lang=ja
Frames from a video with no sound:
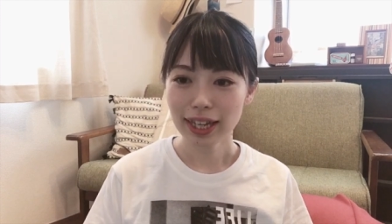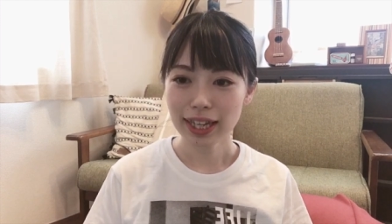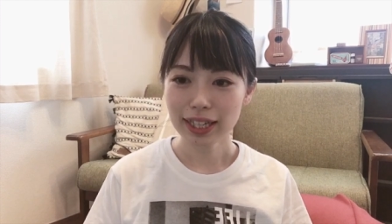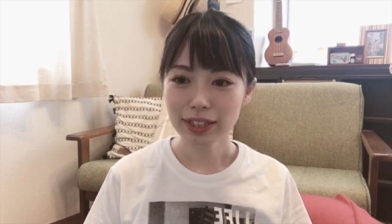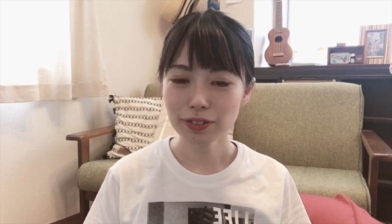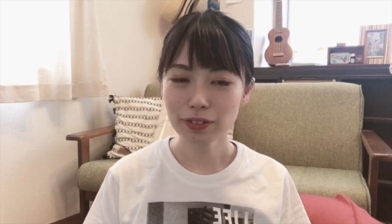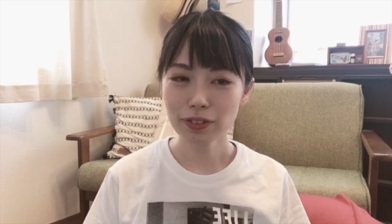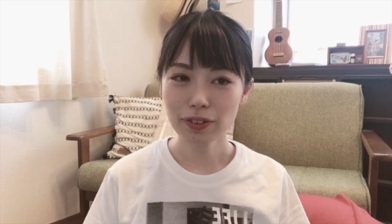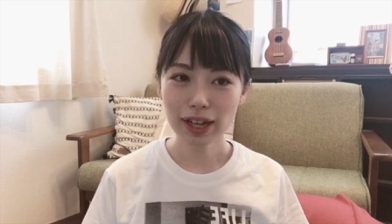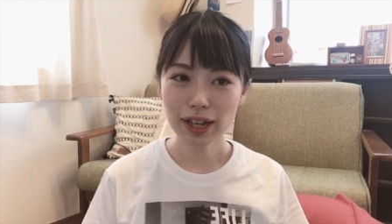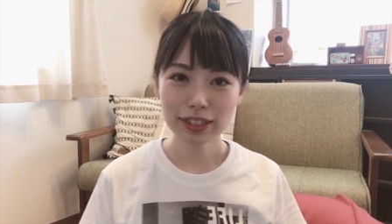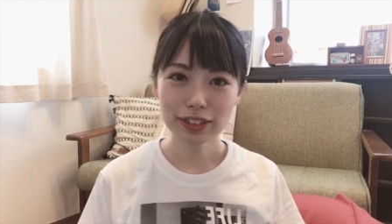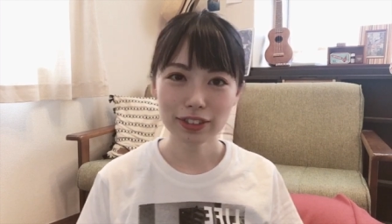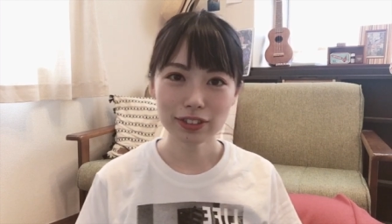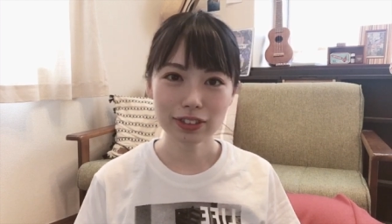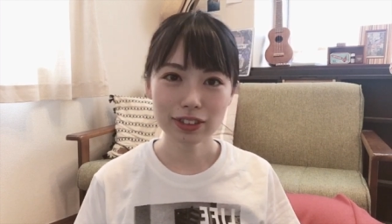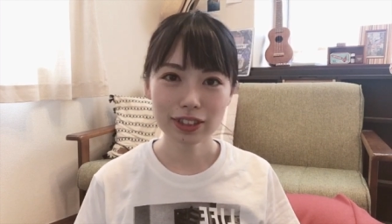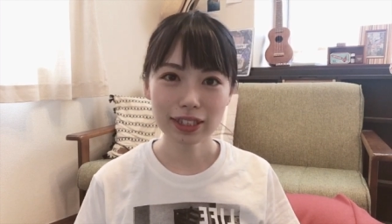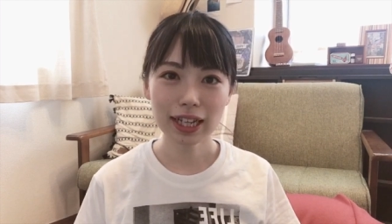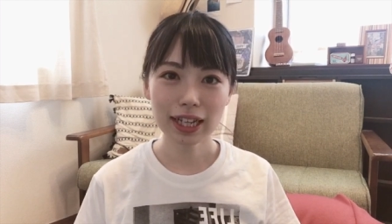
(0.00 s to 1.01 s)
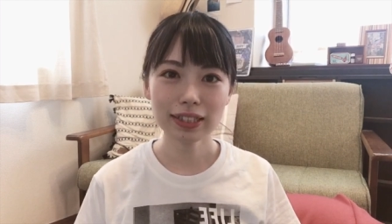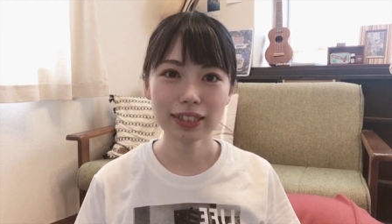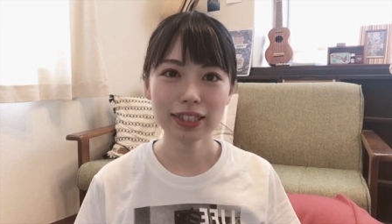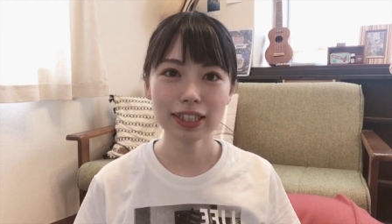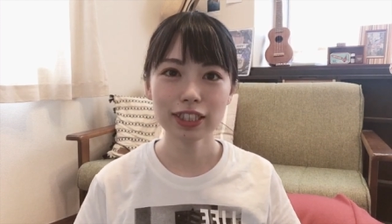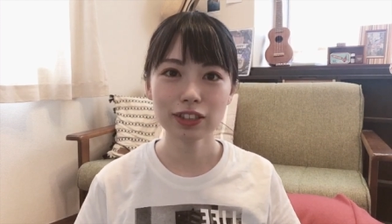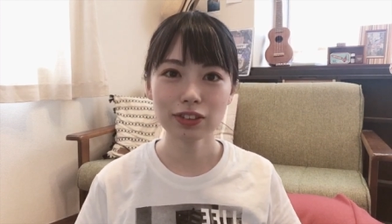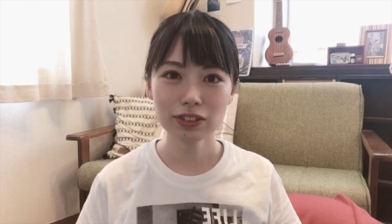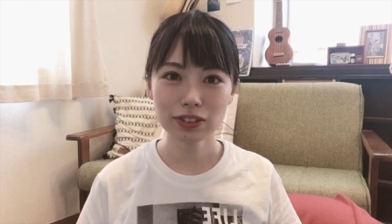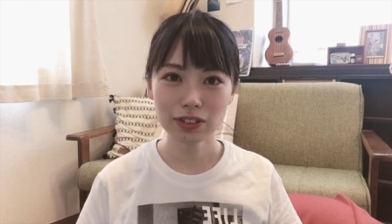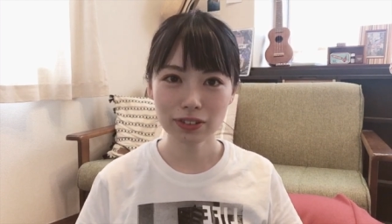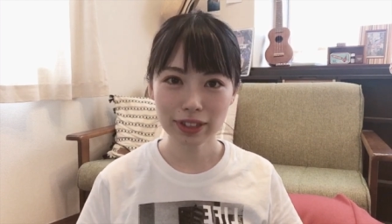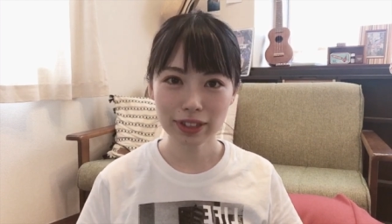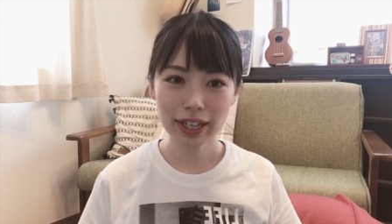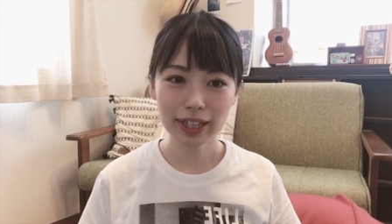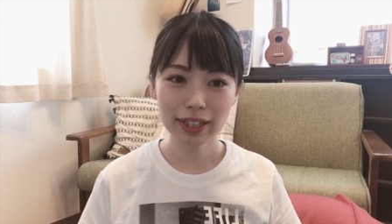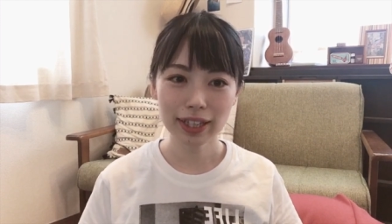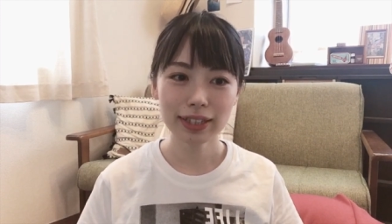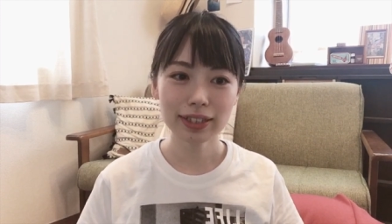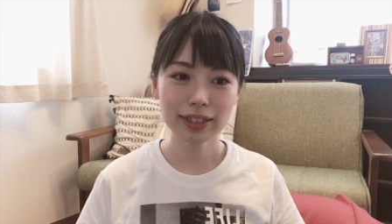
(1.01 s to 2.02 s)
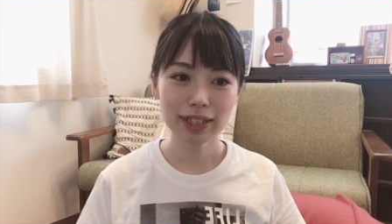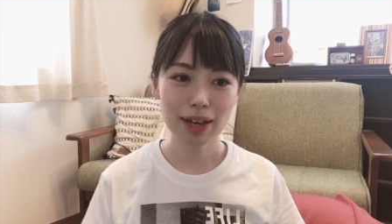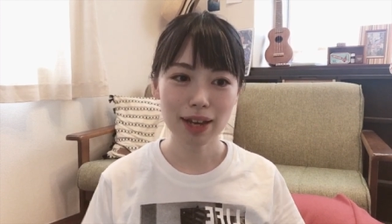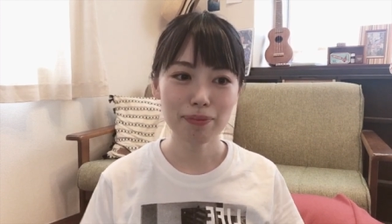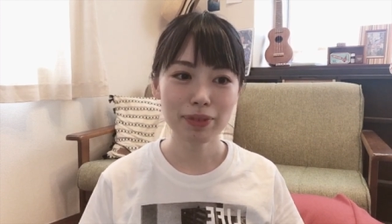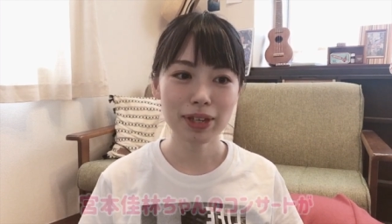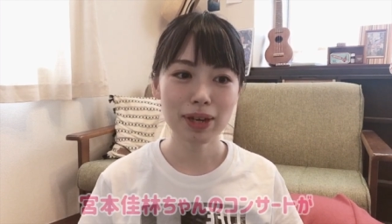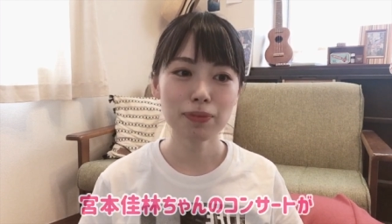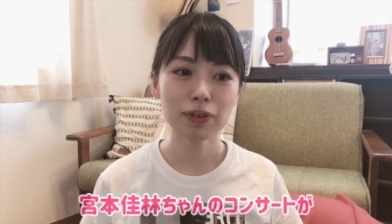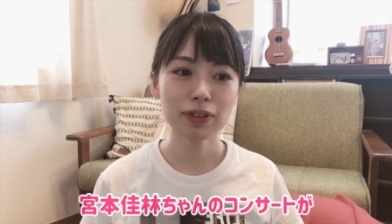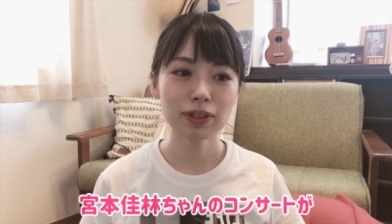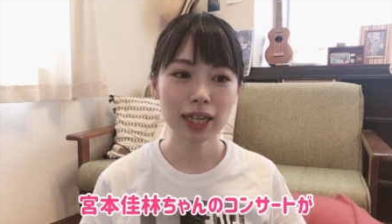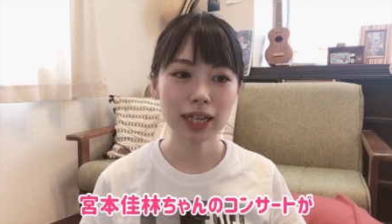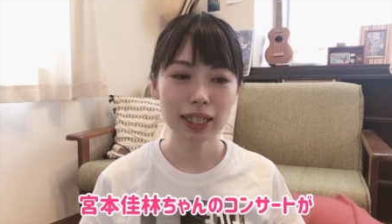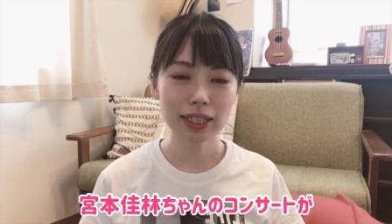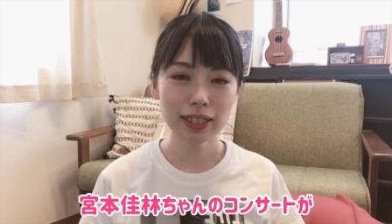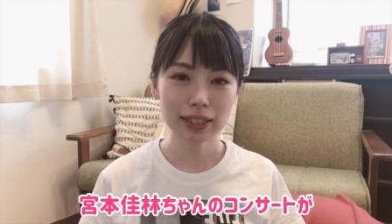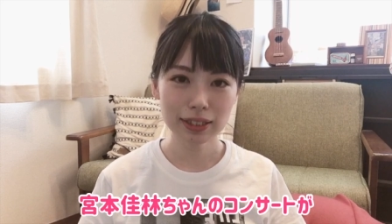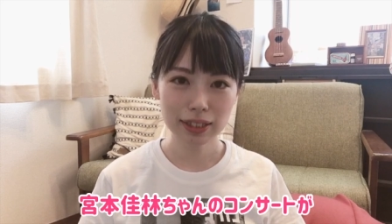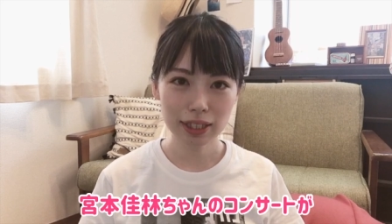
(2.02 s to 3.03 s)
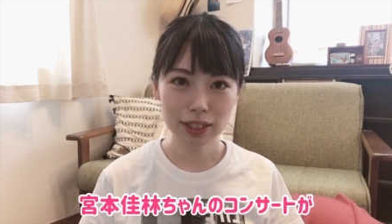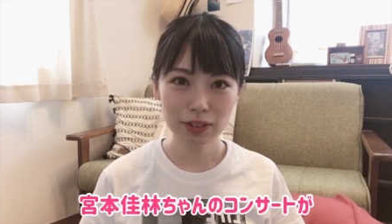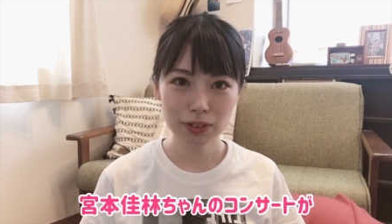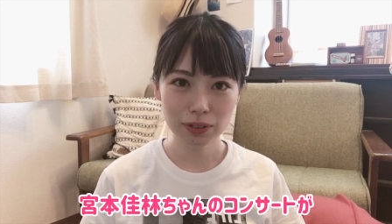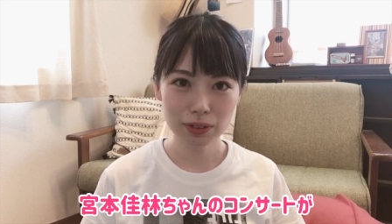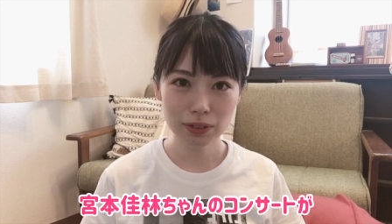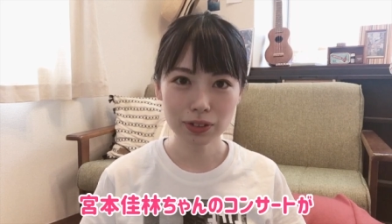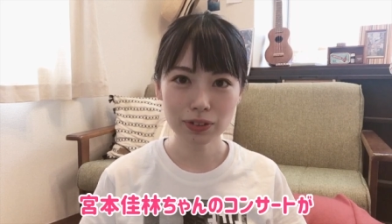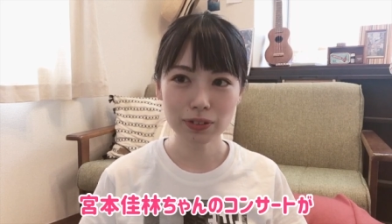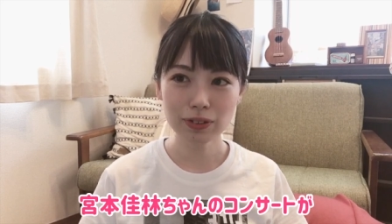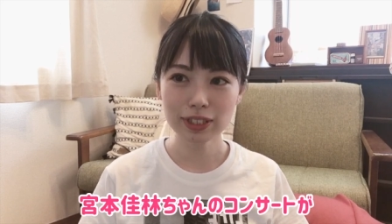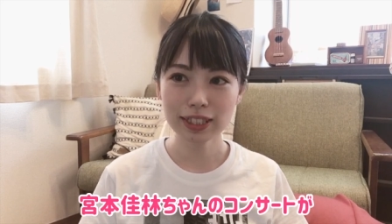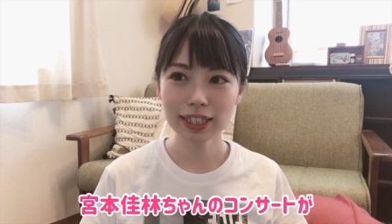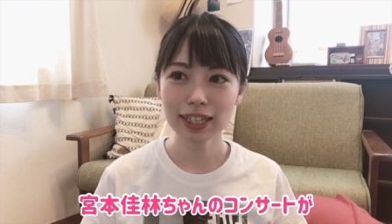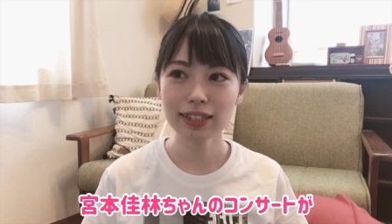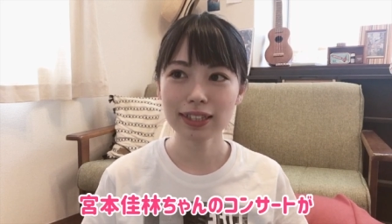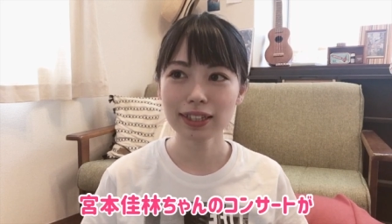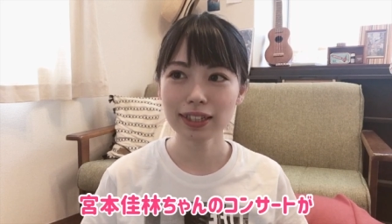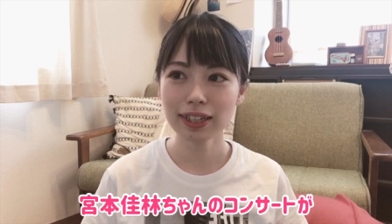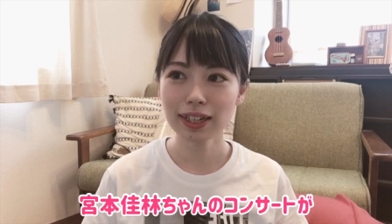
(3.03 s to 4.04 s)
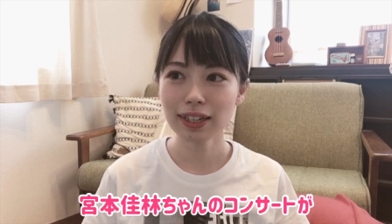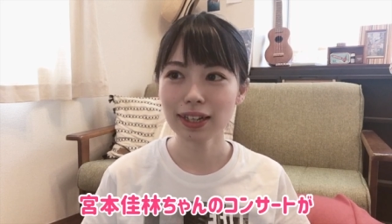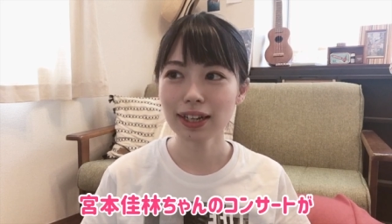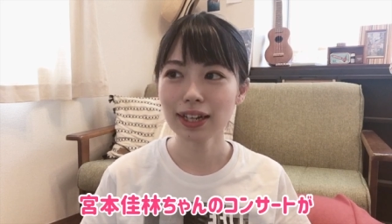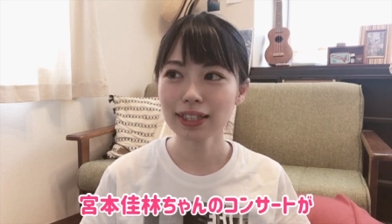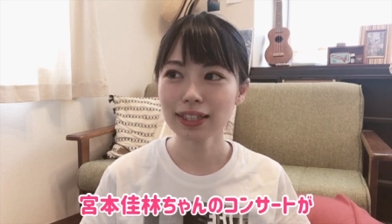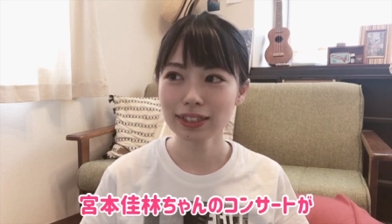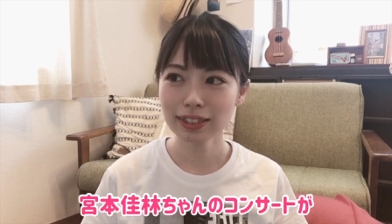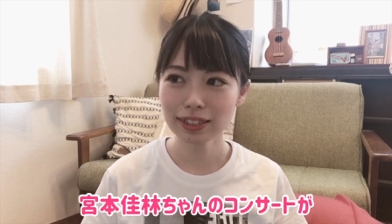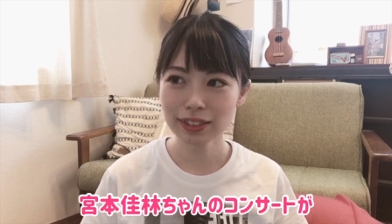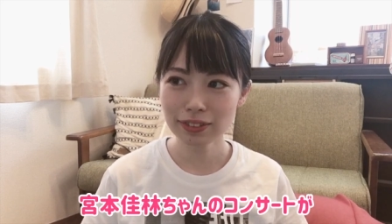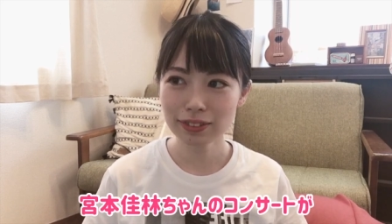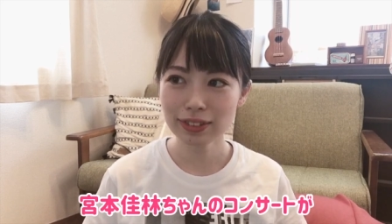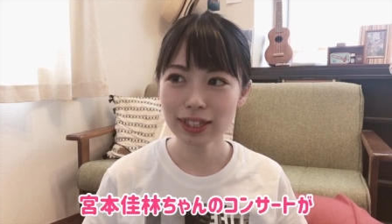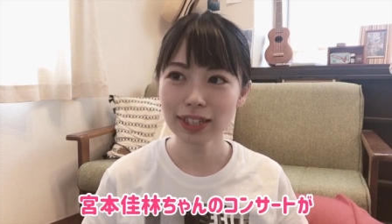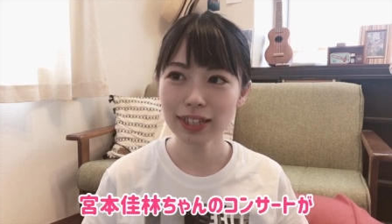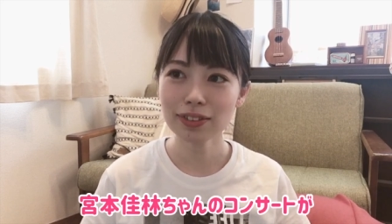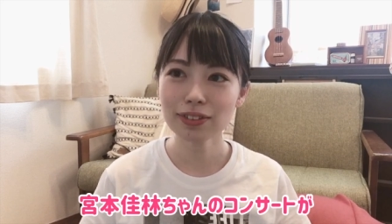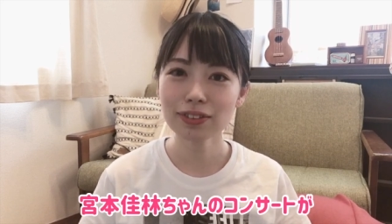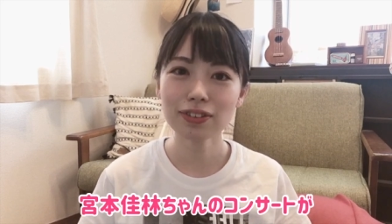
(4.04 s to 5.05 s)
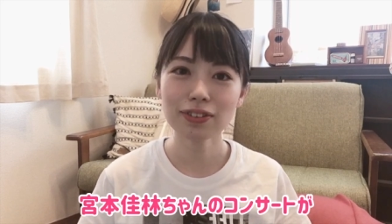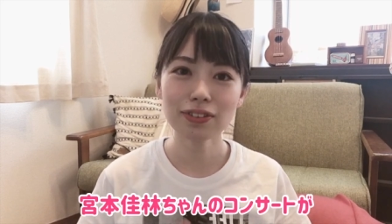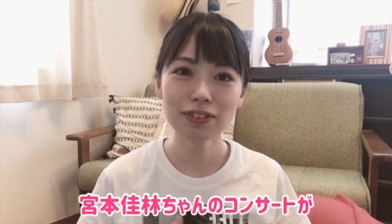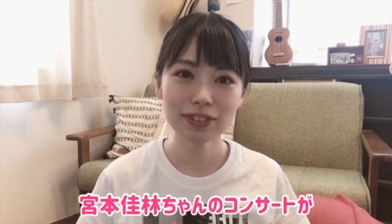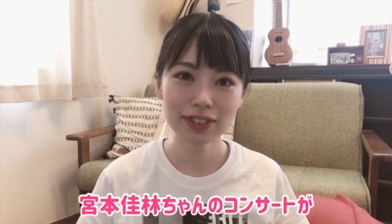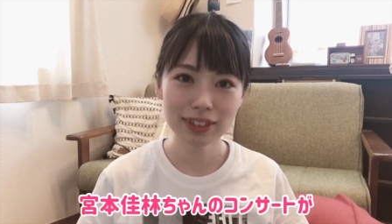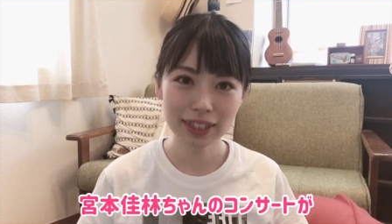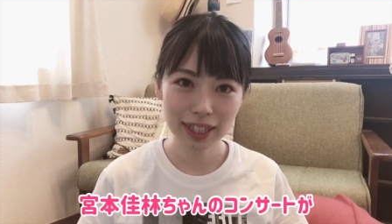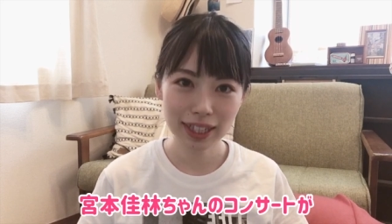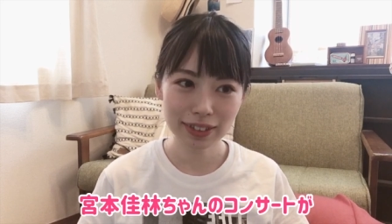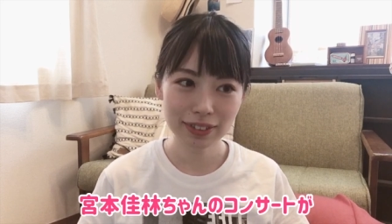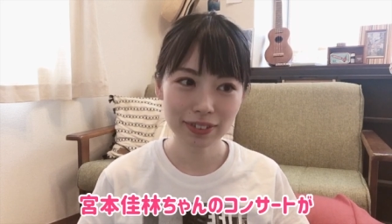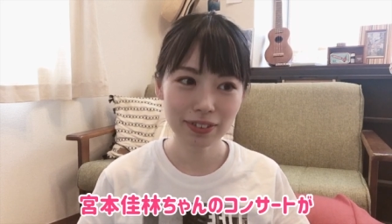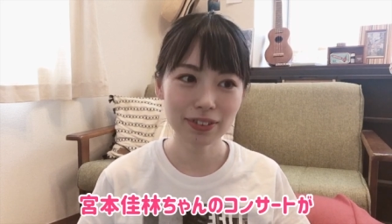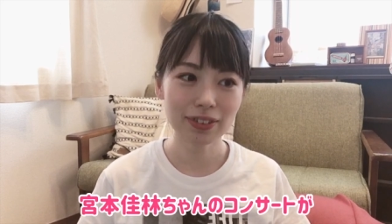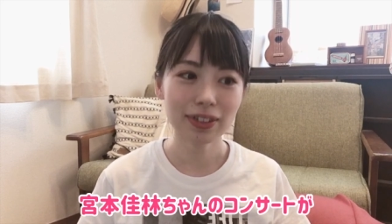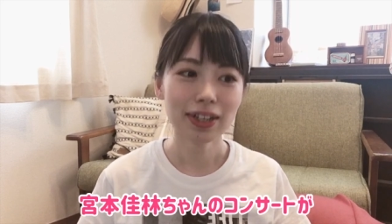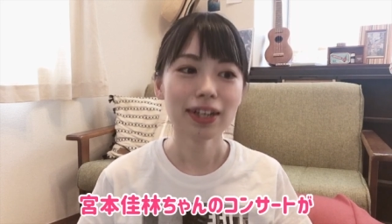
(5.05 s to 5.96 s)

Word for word: えっと、5月2日に行く予定だった宮本かりんちゃんのソロになってから初の単独コンサート